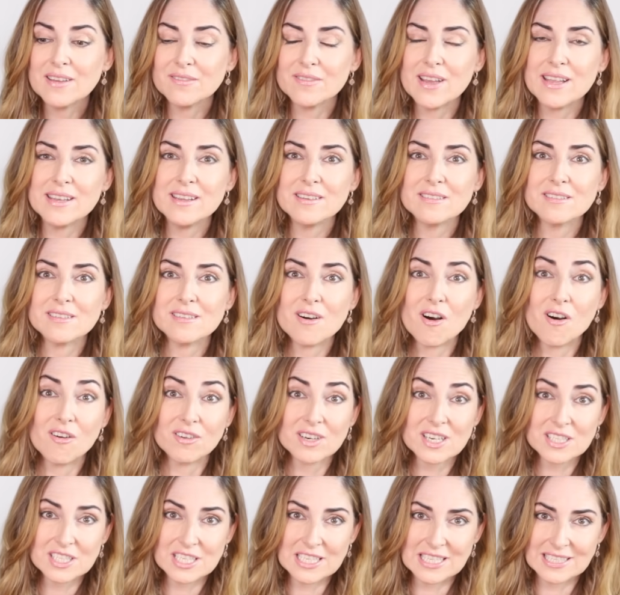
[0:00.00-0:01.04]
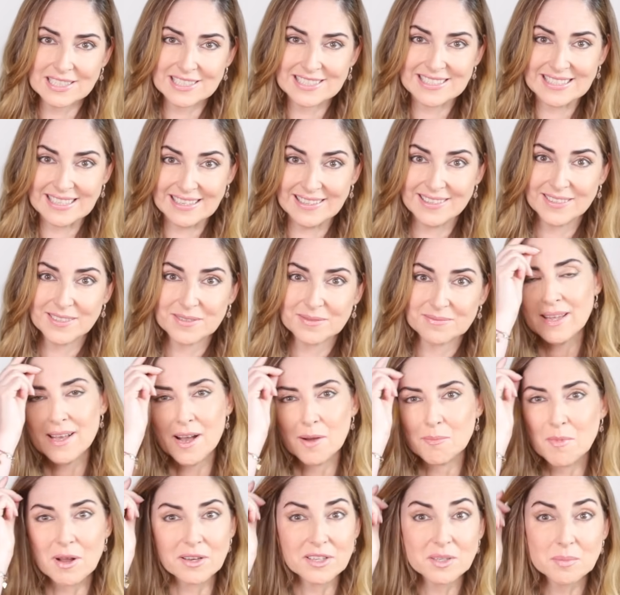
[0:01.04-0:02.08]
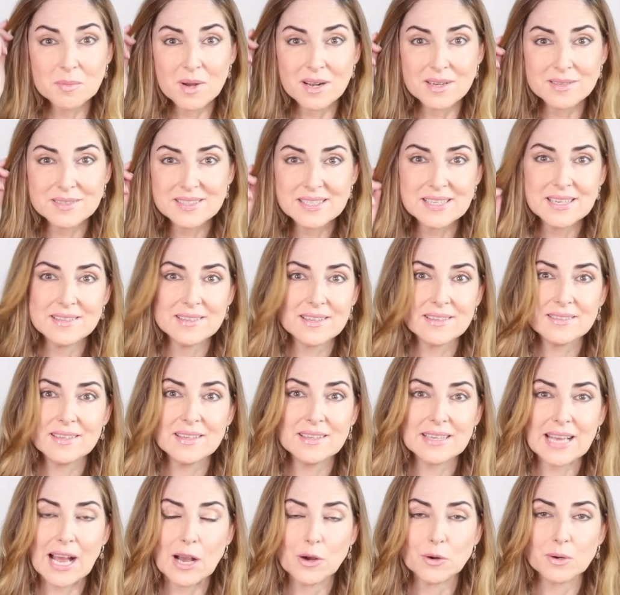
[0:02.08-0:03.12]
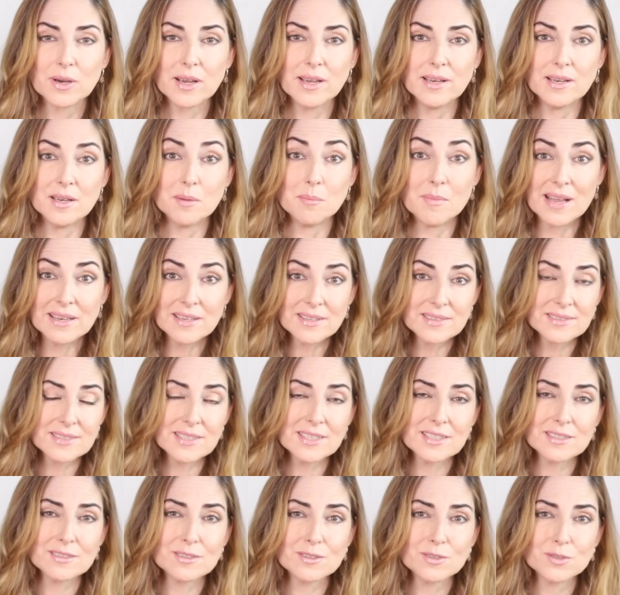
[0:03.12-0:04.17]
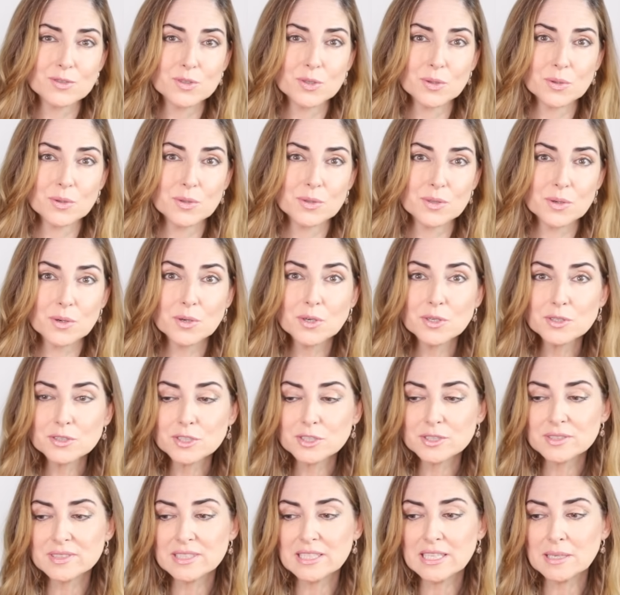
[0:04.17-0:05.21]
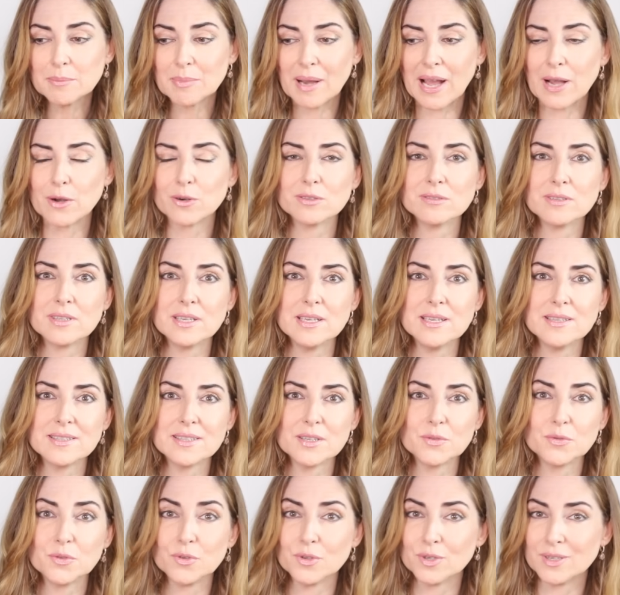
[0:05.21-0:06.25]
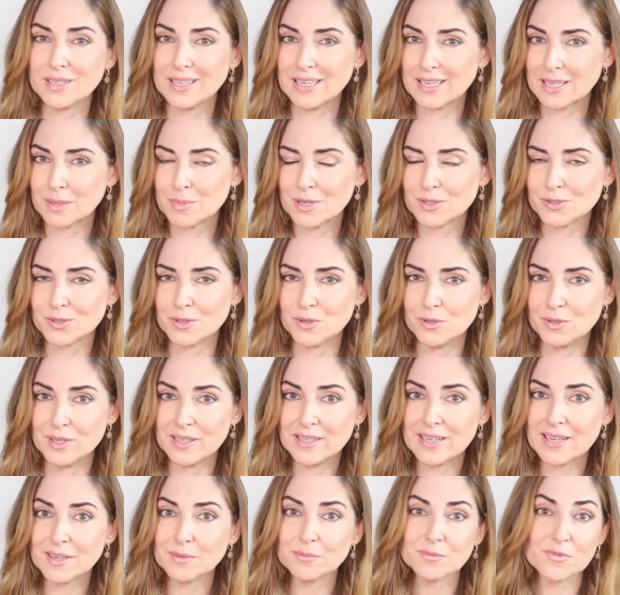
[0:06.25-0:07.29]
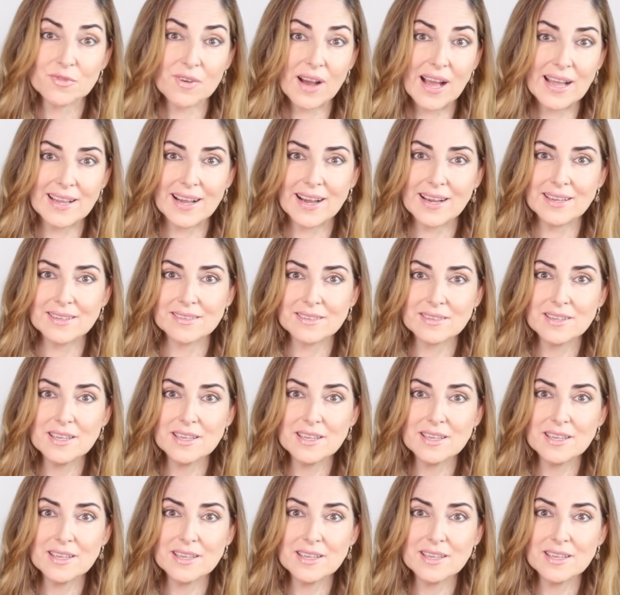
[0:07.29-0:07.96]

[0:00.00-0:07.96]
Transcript: weniger engagiert sind. Ja, manchmal ziehen sie sich auch in Männerzirkel zurück oder sie brauchen diese für ihre persönliche Freiheit.